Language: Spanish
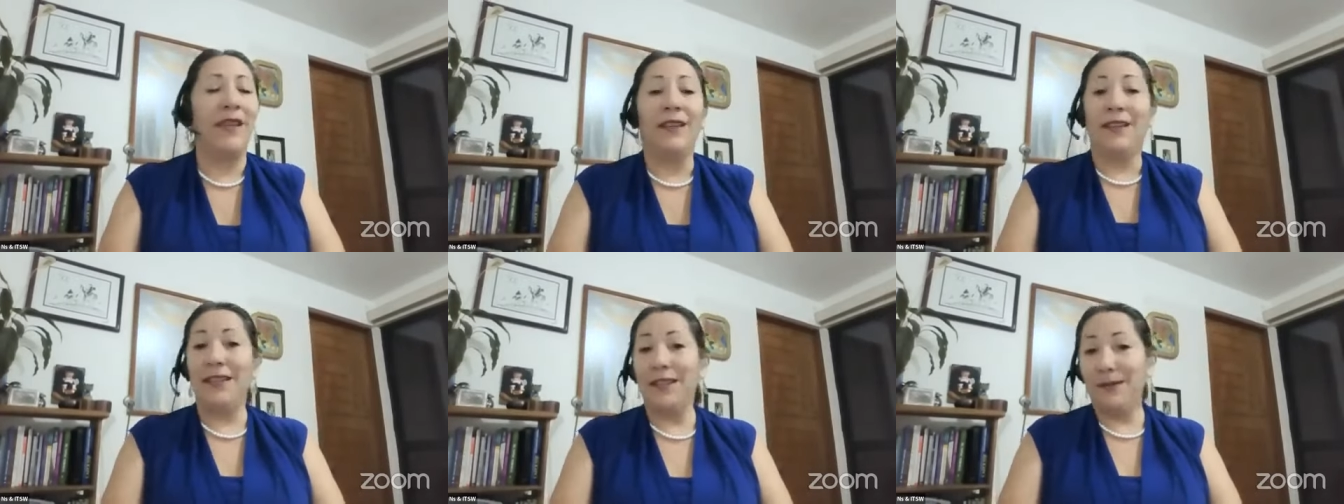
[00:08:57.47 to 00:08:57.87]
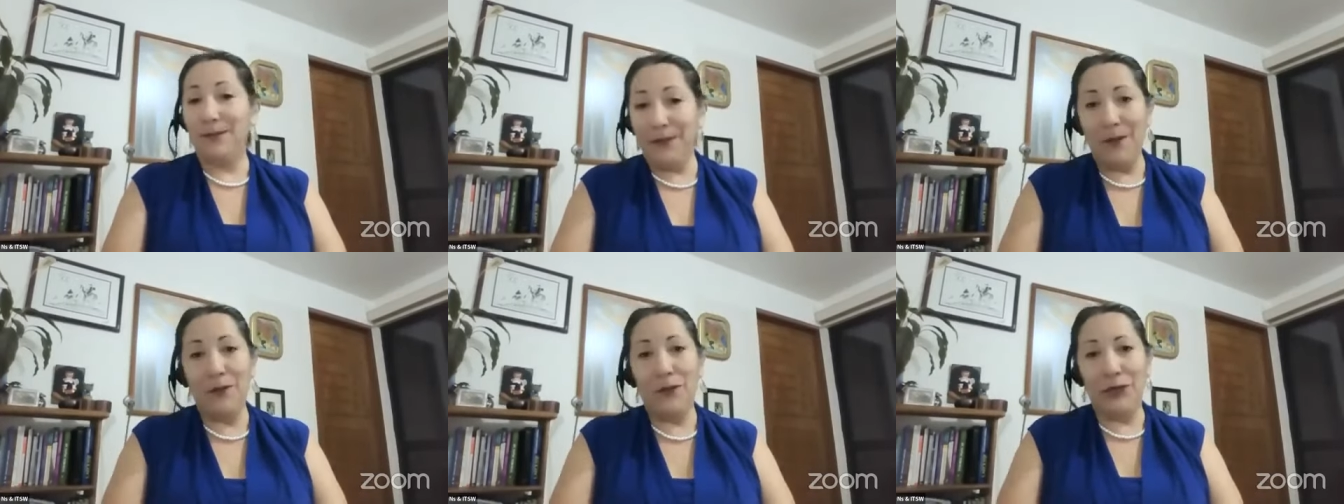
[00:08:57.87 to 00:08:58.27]
Y es
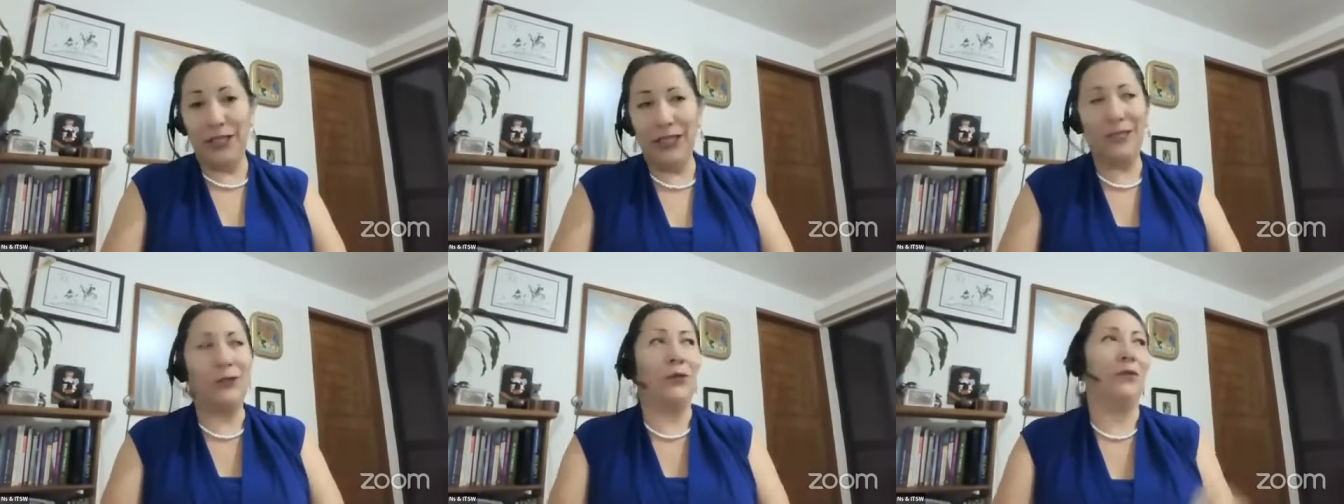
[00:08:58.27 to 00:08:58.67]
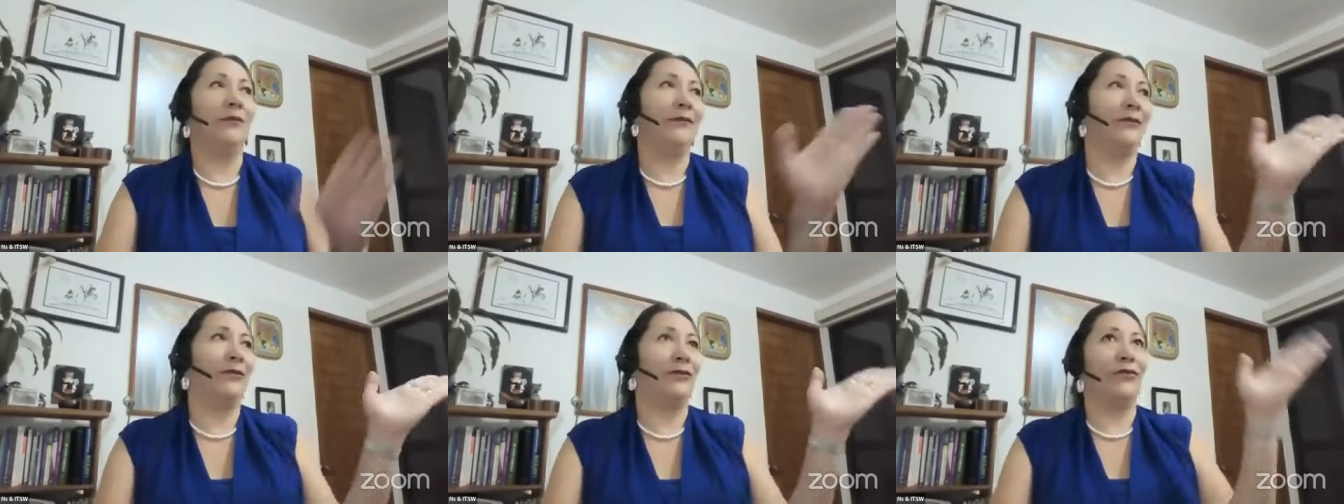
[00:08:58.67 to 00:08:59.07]
bien bonito,
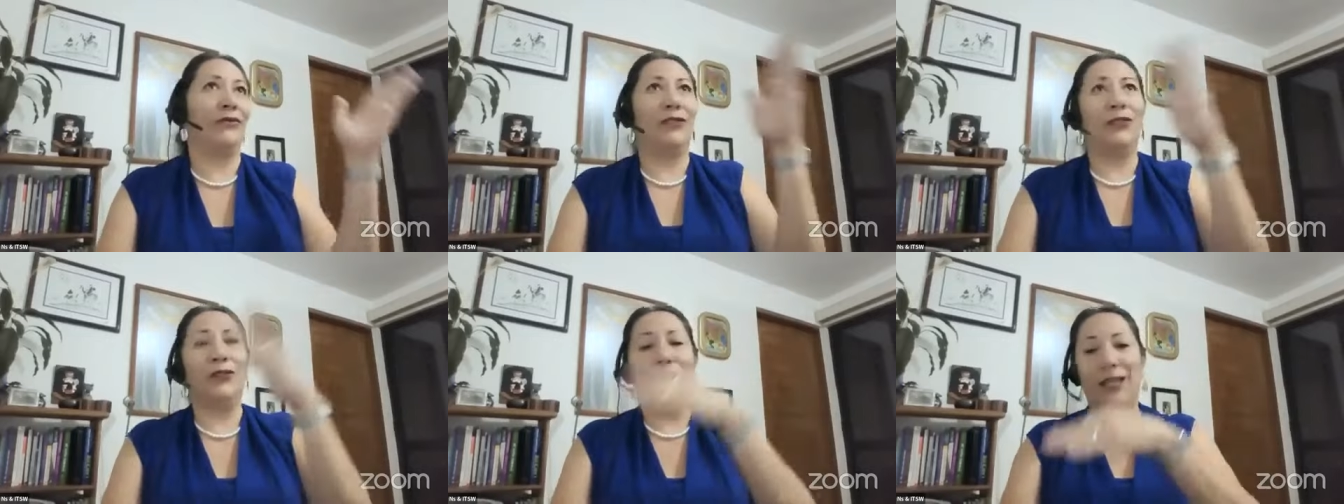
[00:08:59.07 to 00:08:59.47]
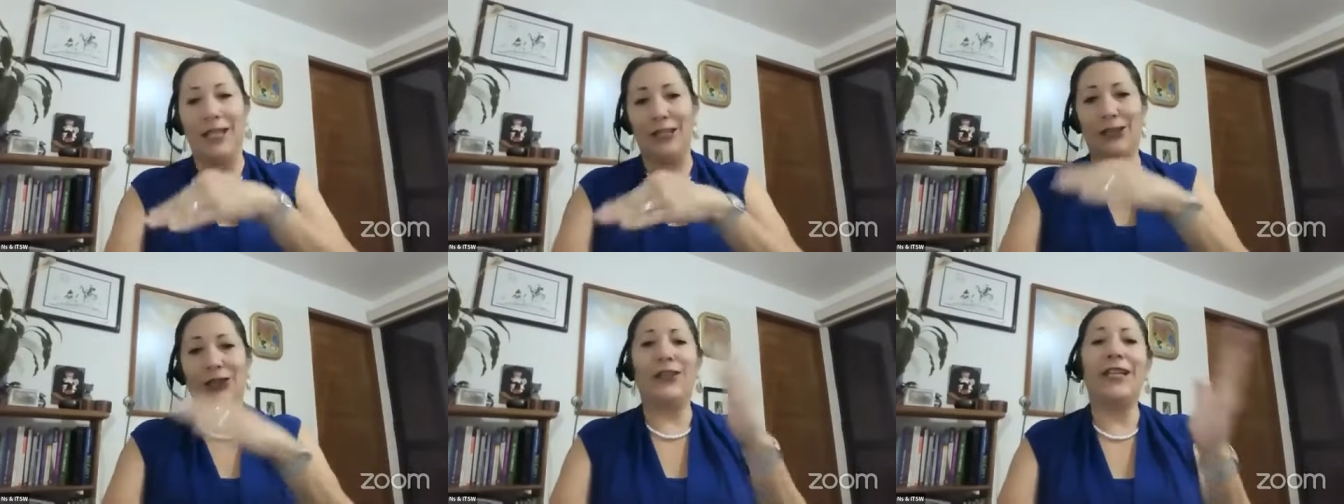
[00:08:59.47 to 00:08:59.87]
entonces pues, lo
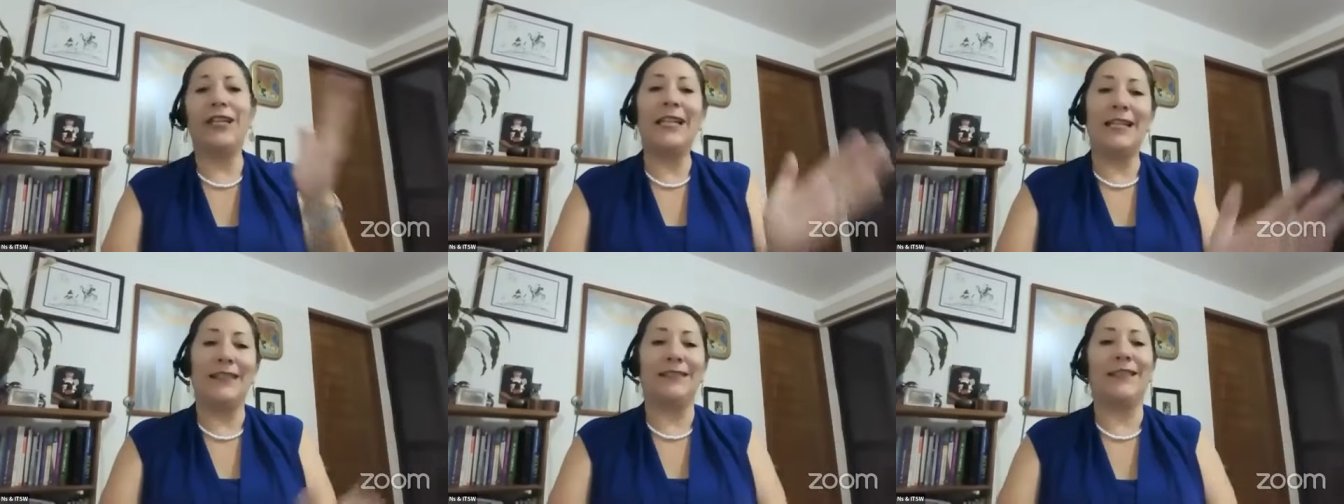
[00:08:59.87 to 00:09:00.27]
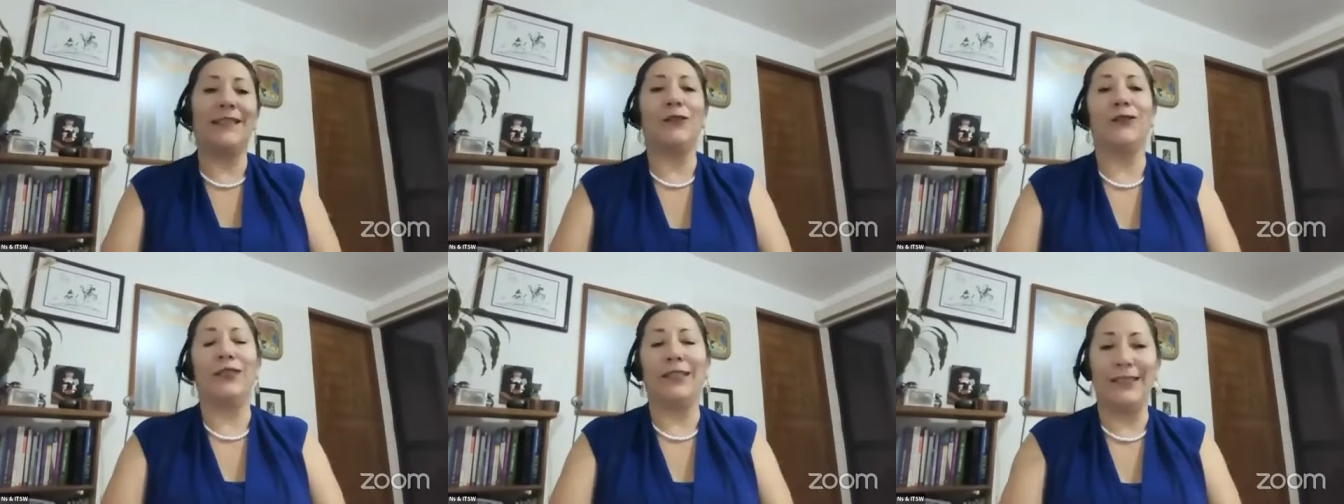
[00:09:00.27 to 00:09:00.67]
direcciona en el
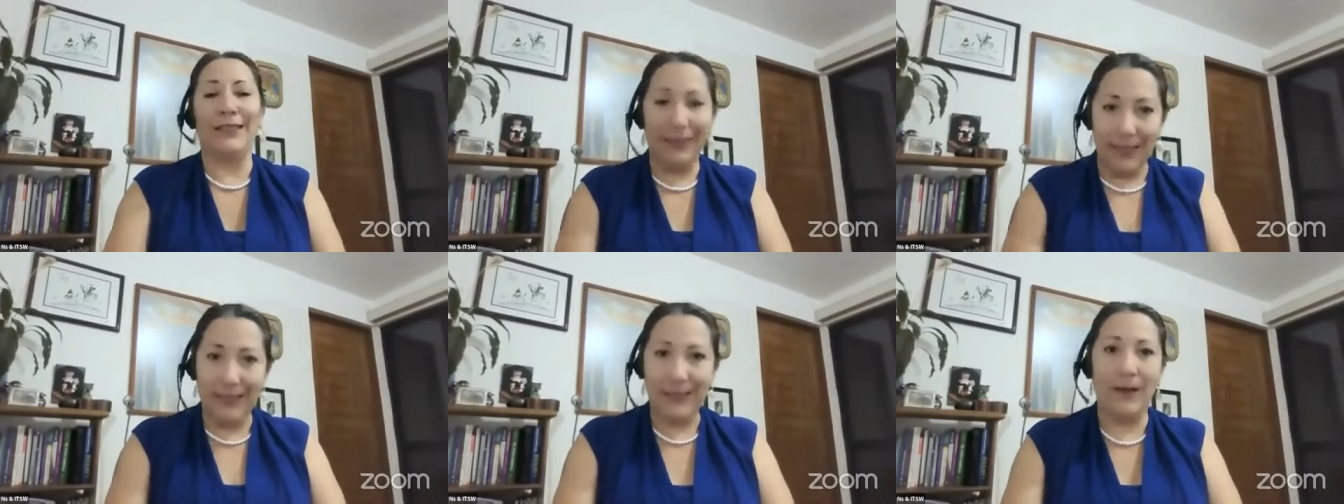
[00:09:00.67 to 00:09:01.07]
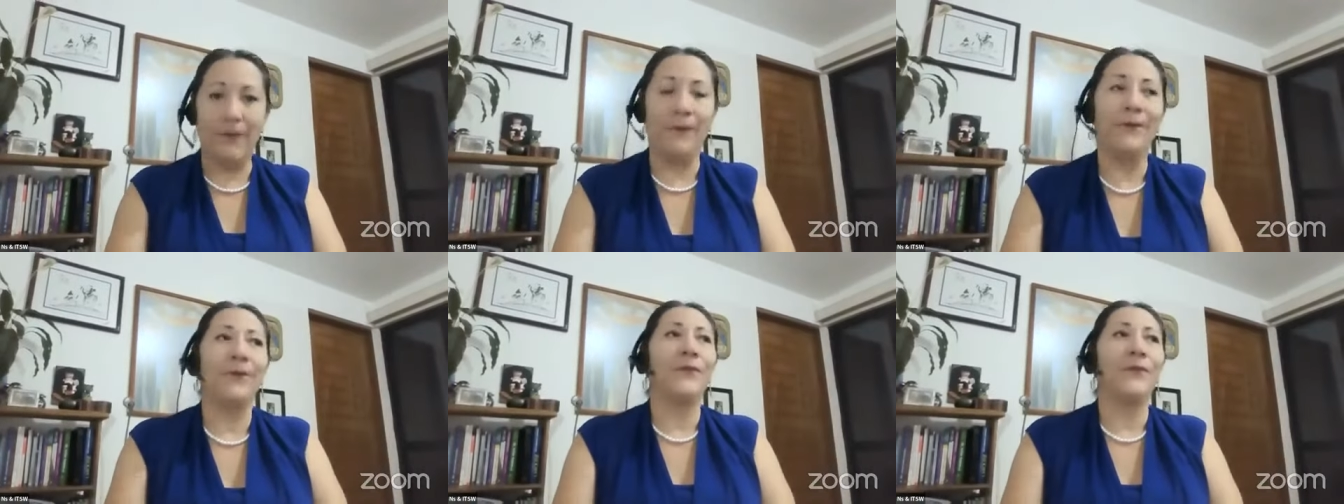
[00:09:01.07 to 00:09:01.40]
estado de certeza.